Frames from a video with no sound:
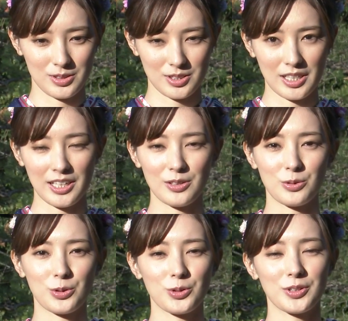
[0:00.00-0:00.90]
う疲れ
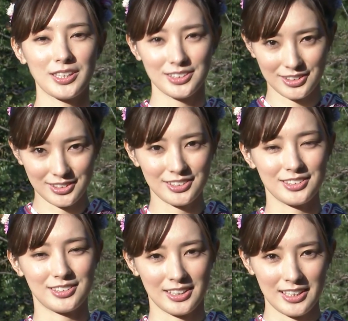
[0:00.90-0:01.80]
ることな
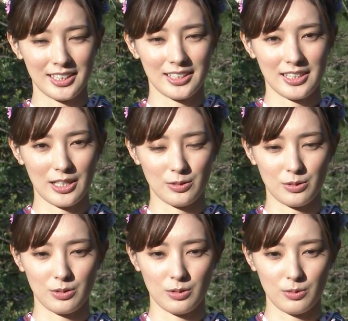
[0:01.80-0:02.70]
くあ
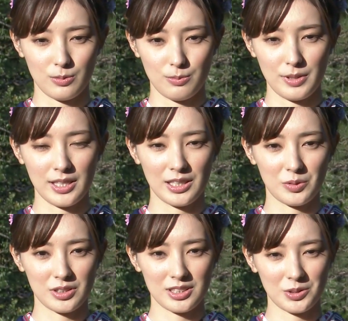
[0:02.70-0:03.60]
のみんなで
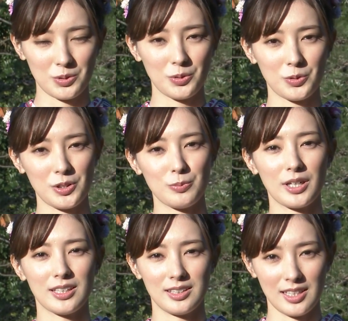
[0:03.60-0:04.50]
同じ方向に向
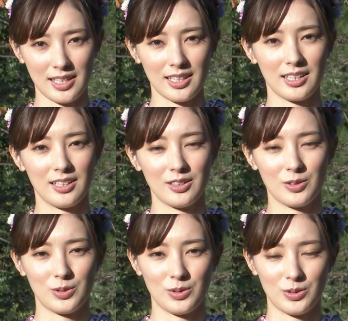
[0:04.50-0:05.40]
かって
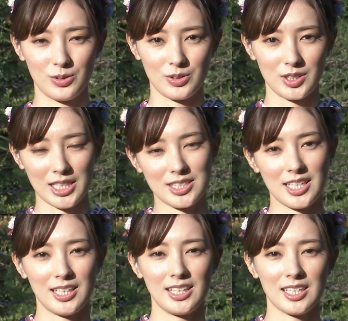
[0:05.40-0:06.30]
こう撮
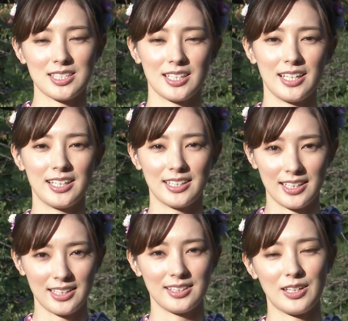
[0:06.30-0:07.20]
影できたんじゃないか
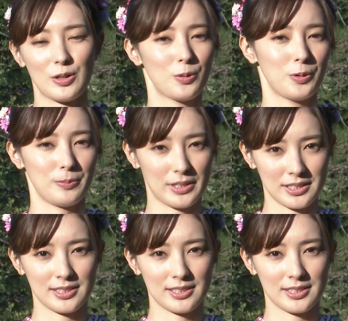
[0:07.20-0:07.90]
なって思いま